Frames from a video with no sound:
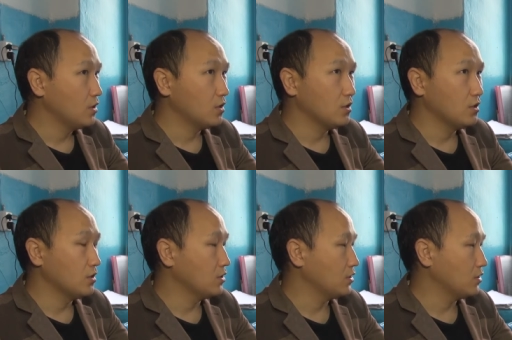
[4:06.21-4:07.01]

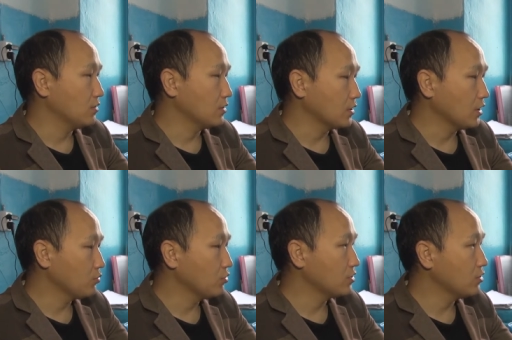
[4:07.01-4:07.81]
И тогда
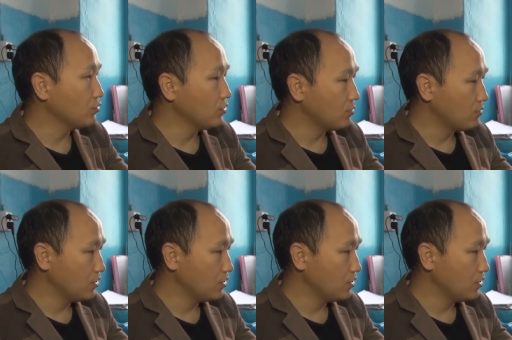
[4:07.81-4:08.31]
мы здесь увидим